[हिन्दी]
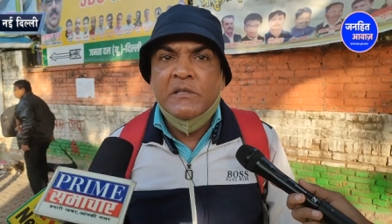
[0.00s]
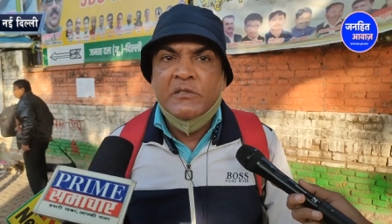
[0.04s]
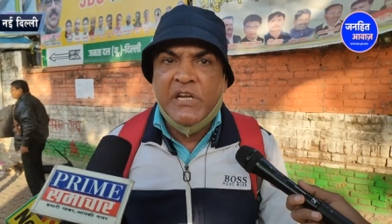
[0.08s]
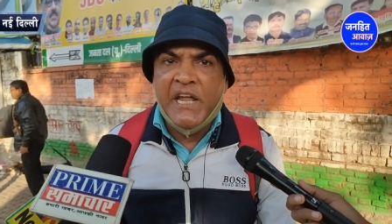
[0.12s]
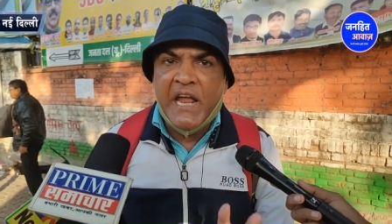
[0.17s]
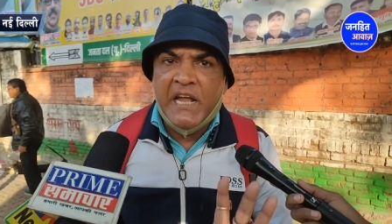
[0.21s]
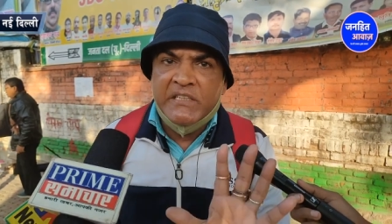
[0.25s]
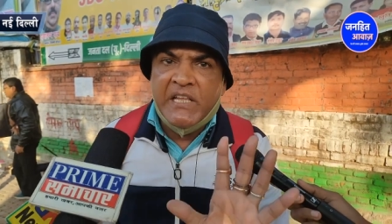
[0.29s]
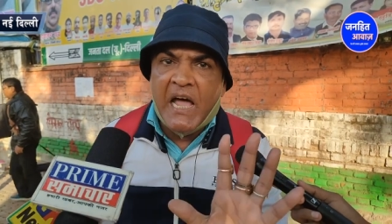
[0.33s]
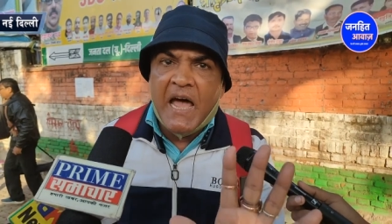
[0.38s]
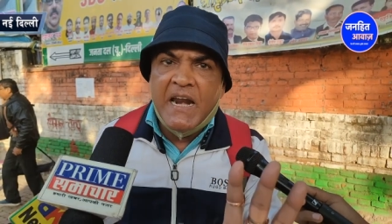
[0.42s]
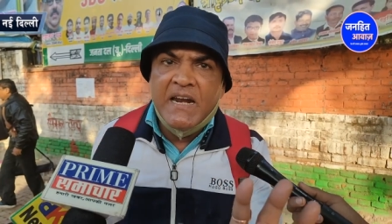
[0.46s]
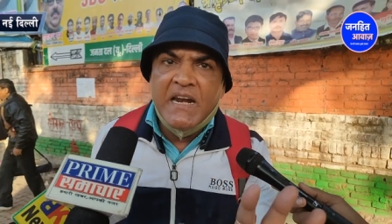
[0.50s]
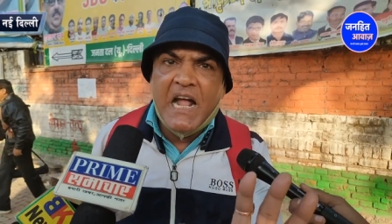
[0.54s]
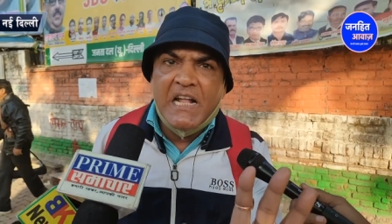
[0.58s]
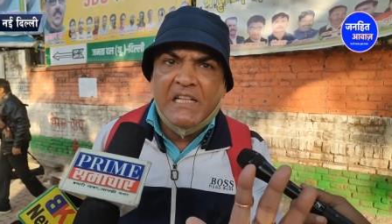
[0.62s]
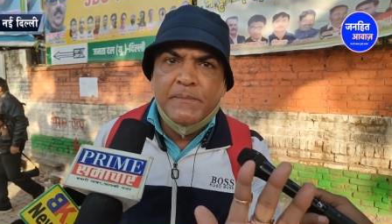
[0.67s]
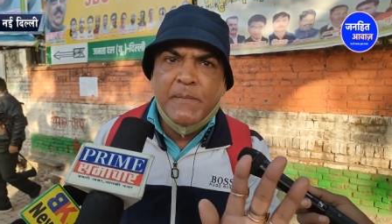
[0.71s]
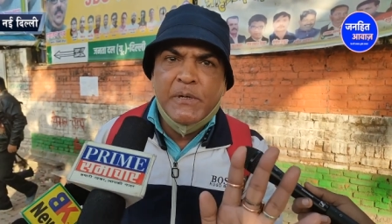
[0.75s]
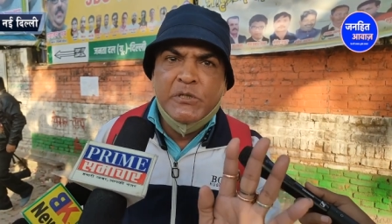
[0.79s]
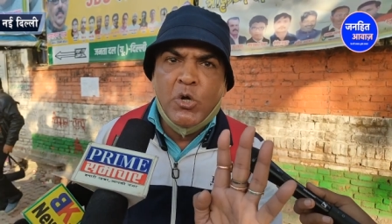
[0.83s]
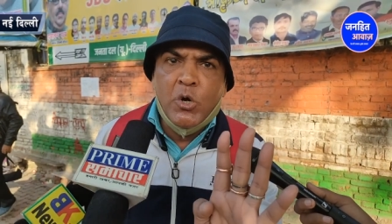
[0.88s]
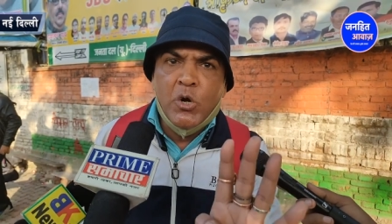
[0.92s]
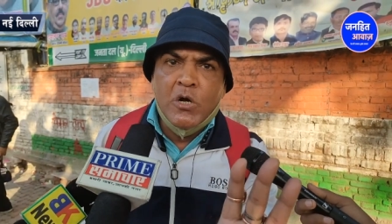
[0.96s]
केदारनाथ
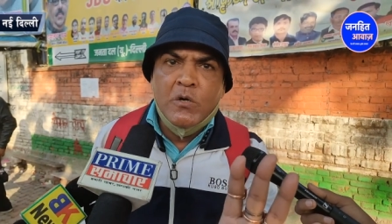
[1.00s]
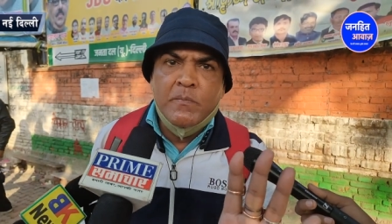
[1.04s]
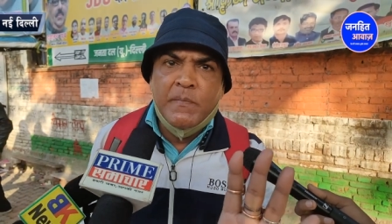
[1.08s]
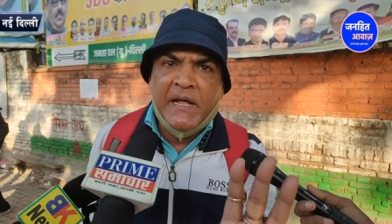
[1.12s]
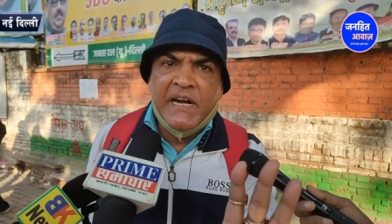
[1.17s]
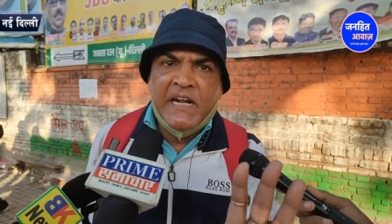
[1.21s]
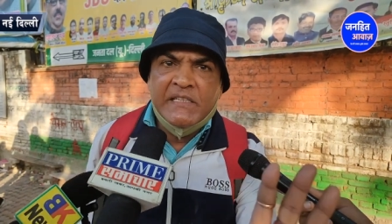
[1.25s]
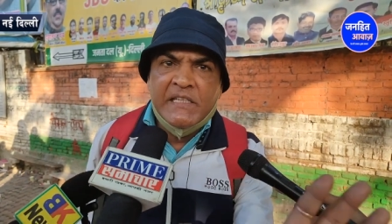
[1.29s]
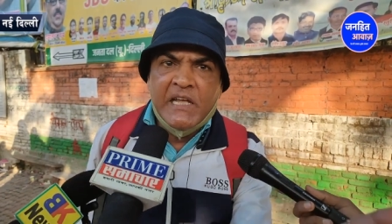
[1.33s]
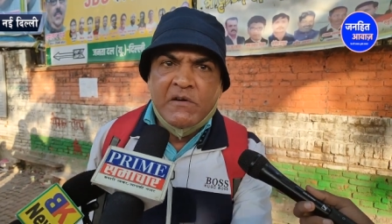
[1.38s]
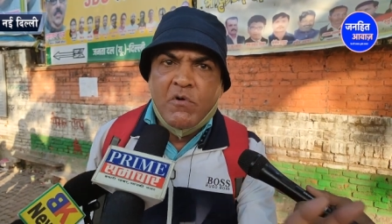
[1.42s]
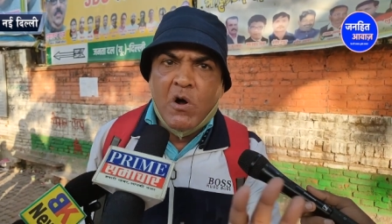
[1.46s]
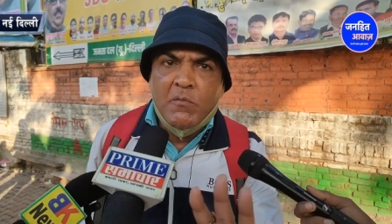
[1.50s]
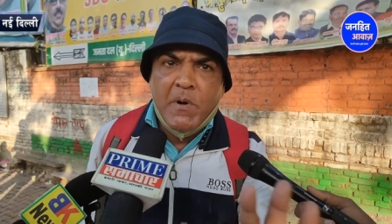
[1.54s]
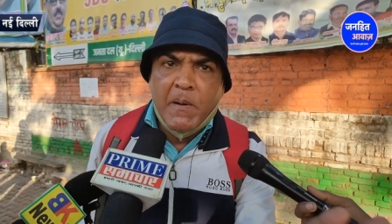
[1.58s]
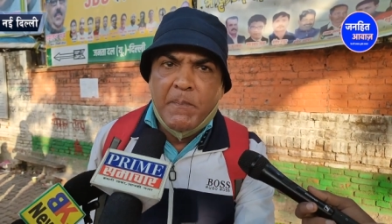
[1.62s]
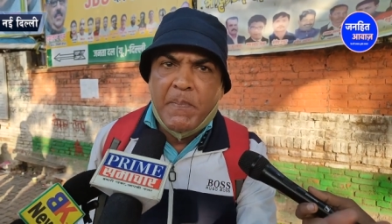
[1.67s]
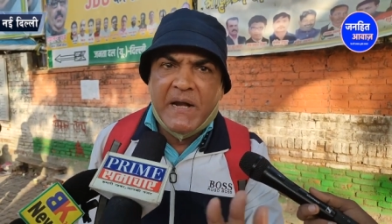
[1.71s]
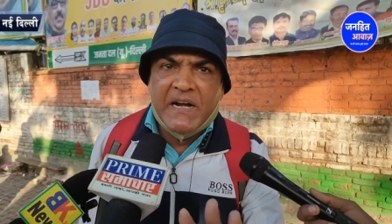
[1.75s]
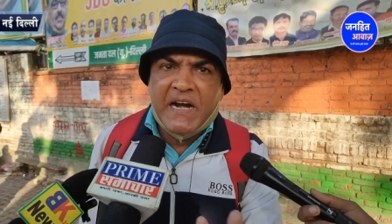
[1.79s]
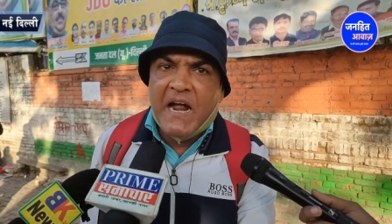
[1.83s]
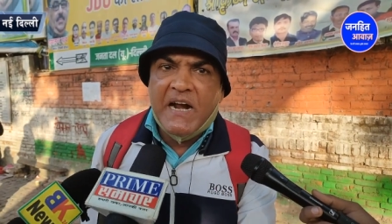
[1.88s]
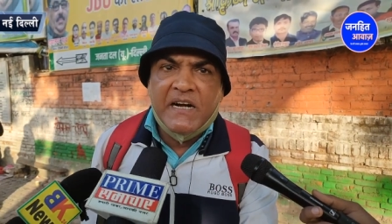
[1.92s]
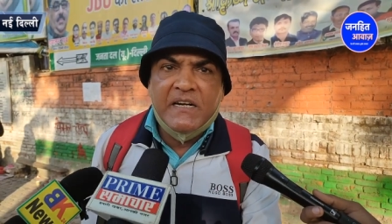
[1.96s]
में जो लोग मरे थे वो भी
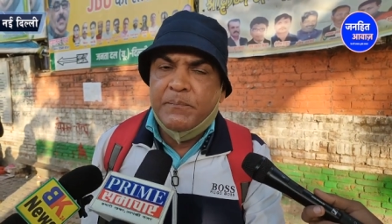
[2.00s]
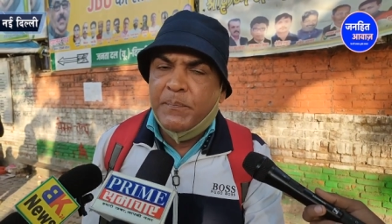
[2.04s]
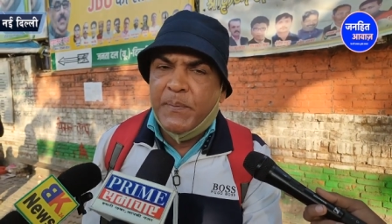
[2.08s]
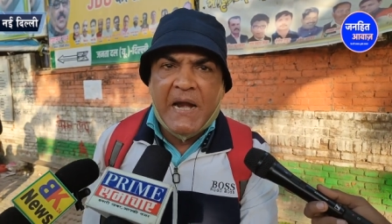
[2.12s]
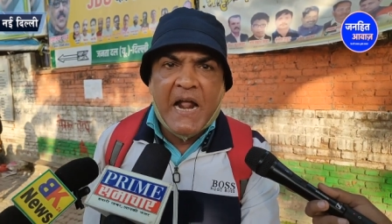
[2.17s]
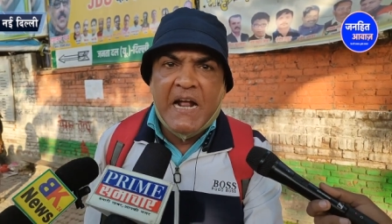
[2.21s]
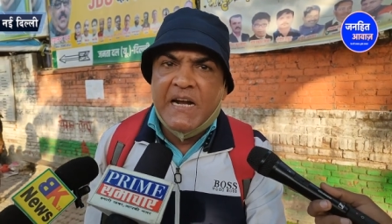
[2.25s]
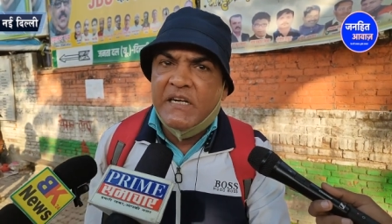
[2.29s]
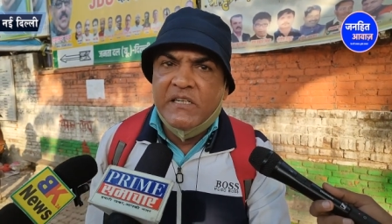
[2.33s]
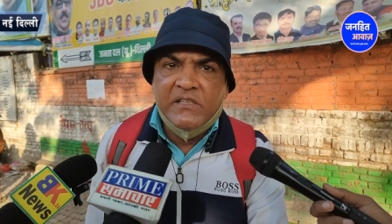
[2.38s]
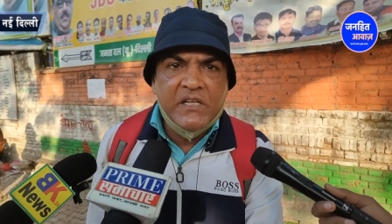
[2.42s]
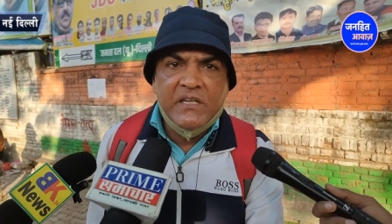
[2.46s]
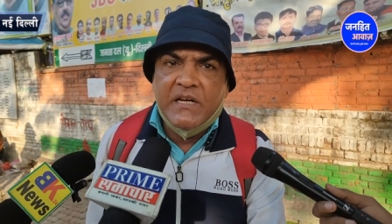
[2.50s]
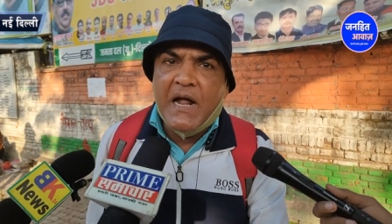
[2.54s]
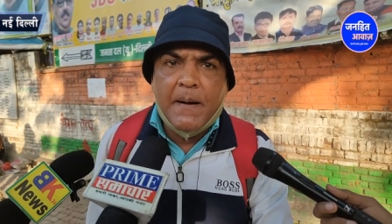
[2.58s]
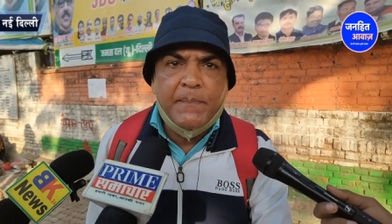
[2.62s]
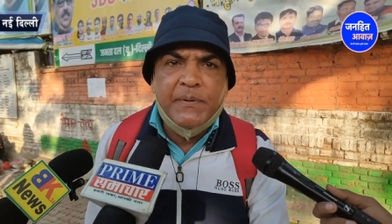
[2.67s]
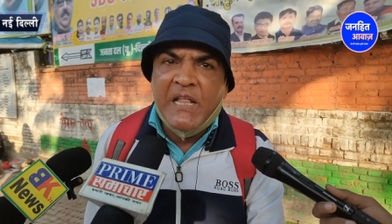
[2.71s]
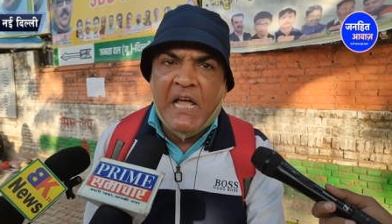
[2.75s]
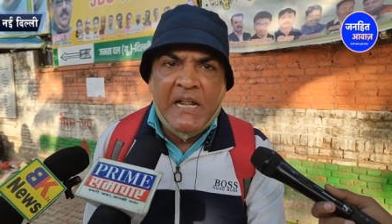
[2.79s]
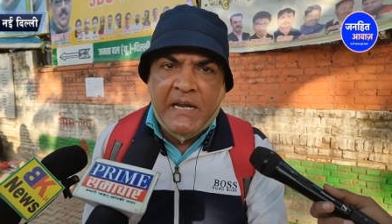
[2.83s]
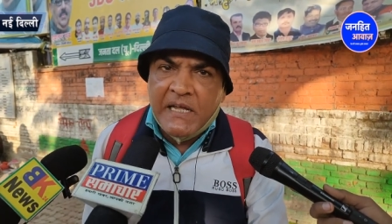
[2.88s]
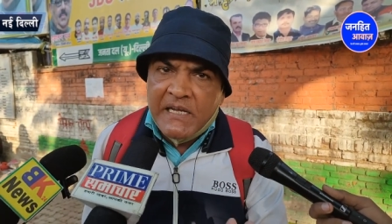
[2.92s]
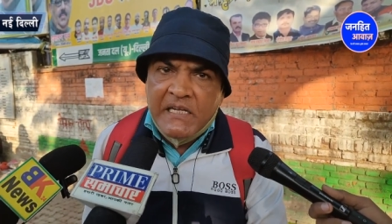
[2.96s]
प्राकृतिक
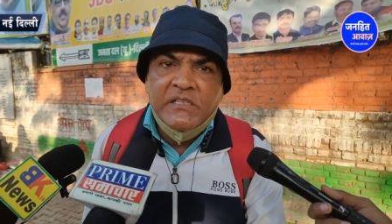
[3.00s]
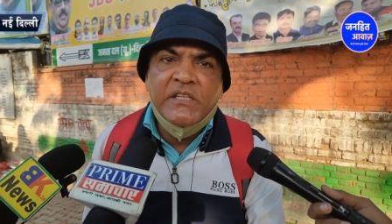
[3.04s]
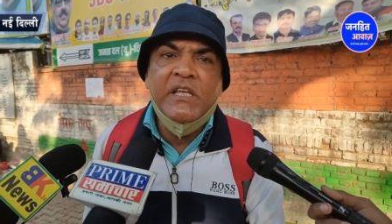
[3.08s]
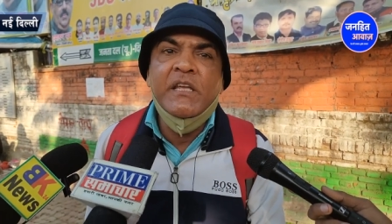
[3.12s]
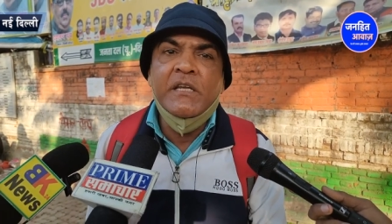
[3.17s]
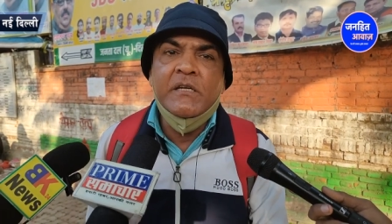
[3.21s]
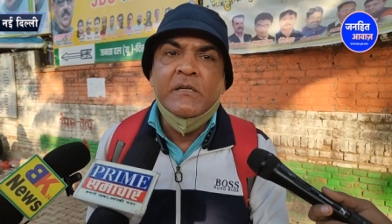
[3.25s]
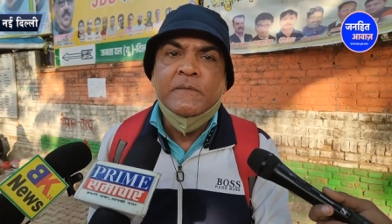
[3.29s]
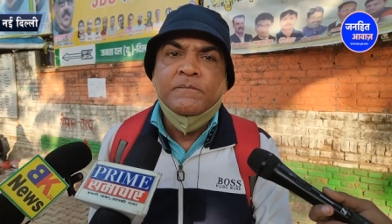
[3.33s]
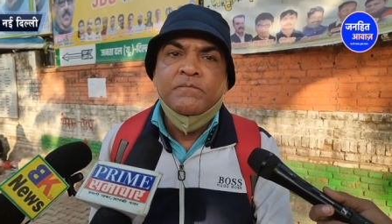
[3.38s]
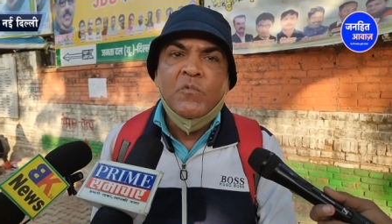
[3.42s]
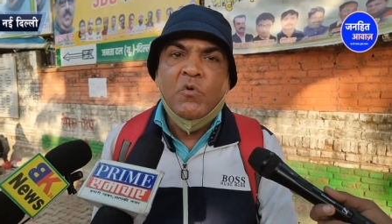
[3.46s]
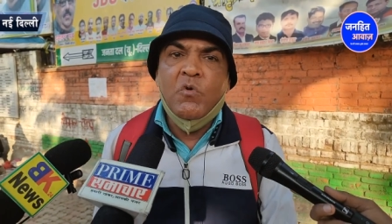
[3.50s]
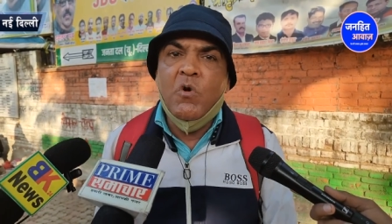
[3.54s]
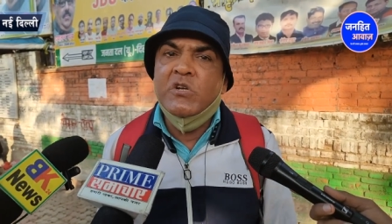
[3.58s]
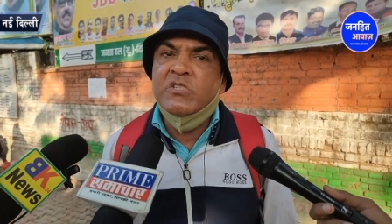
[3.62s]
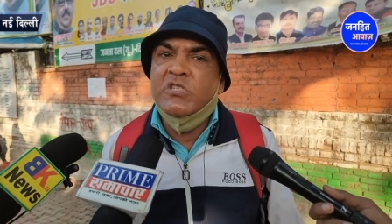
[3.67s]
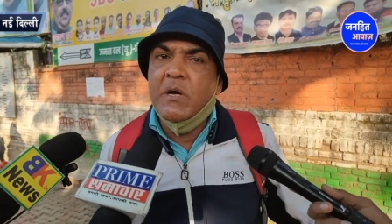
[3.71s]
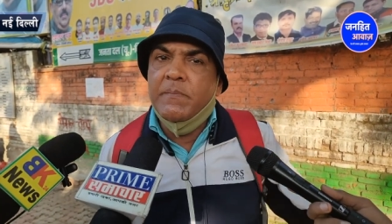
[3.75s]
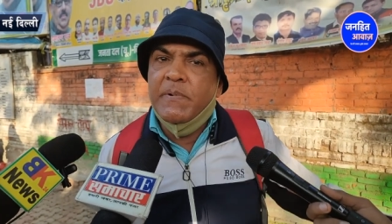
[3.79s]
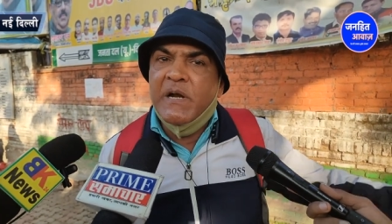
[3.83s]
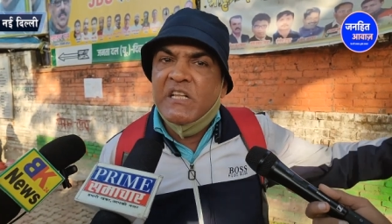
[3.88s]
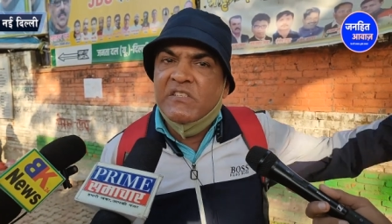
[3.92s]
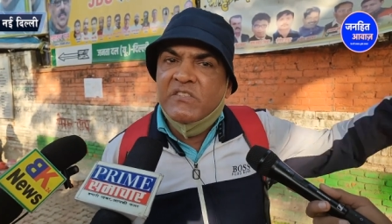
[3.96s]
आपदा नहीं थी वो
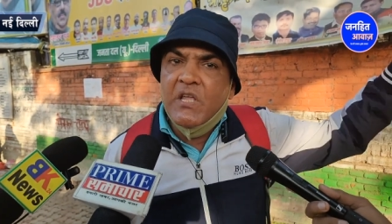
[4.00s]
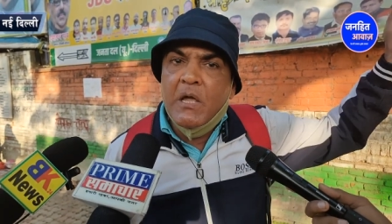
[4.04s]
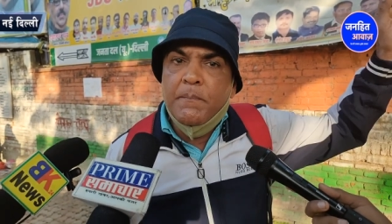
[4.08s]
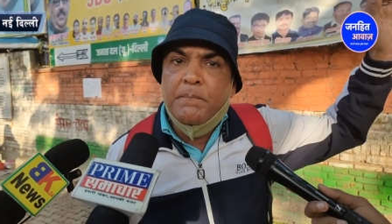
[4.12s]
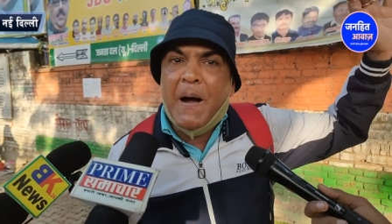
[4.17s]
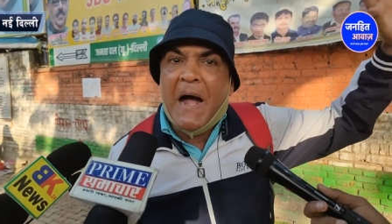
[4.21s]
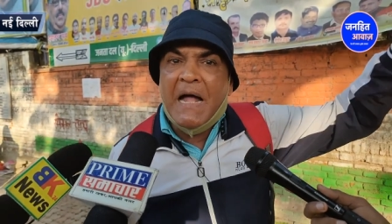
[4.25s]
जबरदस्ती अच्छा।